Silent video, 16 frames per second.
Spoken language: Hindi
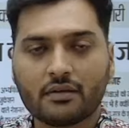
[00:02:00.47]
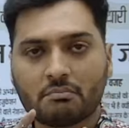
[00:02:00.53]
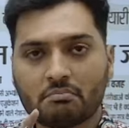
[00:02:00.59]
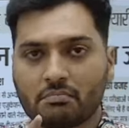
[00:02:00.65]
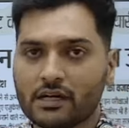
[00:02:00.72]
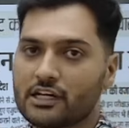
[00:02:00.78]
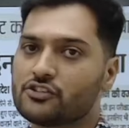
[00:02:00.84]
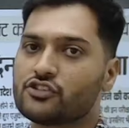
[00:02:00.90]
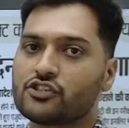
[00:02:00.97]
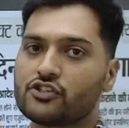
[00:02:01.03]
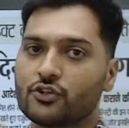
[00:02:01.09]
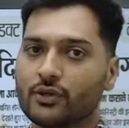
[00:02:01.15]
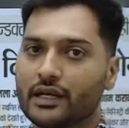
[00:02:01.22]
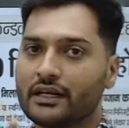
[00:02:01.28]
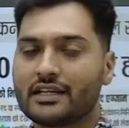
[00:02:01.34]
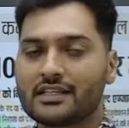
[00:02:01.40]
मर्ज जो
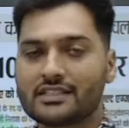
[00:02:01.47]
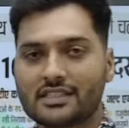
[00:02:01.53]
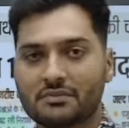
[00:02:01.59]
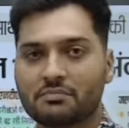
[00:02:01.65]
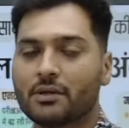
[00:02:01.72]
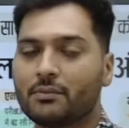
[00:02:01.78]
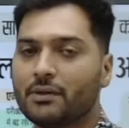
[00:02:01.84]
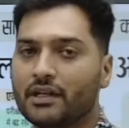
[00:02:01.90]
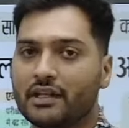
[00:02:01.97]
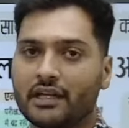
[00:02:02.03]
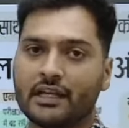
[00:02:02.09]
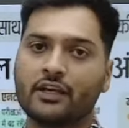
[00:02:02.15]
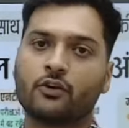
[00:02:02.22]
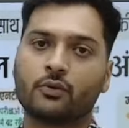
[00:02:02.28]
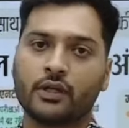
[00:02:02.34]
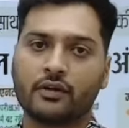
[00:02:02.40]
है दिसंबर में नहीं
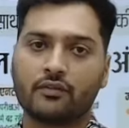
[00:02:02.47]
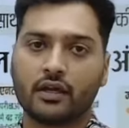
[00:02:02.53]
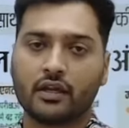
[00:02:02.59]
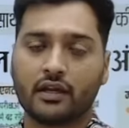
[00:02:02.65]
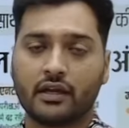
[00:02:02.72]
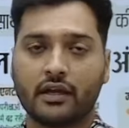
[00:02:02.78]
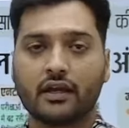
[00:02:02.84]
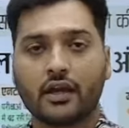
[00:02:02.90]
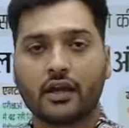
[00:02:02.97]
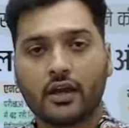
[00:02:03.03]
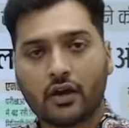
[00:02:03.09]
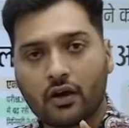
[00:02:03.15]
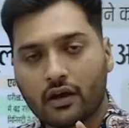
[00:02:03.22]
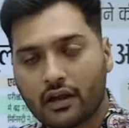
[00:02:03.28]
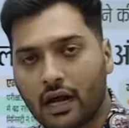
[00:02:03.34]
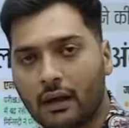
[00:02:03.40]
होने वाला है
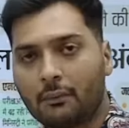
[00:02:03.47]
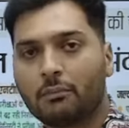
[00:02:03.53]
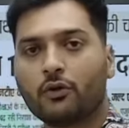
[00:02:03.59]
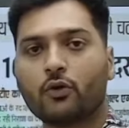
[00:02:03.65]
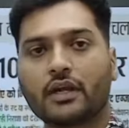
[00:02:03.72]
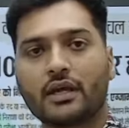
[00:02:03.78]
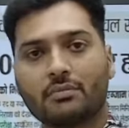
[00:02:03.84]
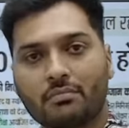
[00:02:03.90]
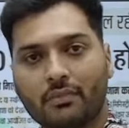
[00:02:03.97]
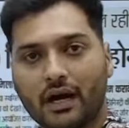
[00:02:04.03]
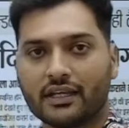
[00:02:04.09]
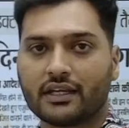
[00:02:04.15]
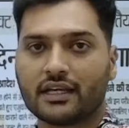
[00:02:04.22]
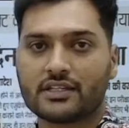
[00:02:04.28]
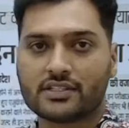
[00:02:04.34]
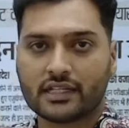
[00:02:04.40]
और आप लोग ये मान
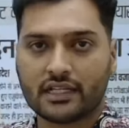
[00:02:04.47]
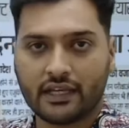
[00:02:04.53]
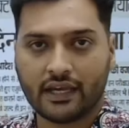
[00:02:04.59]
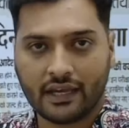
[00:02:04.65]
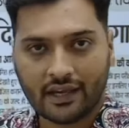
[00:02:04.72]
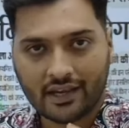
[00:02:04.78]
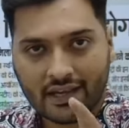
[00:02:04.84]
के चलिए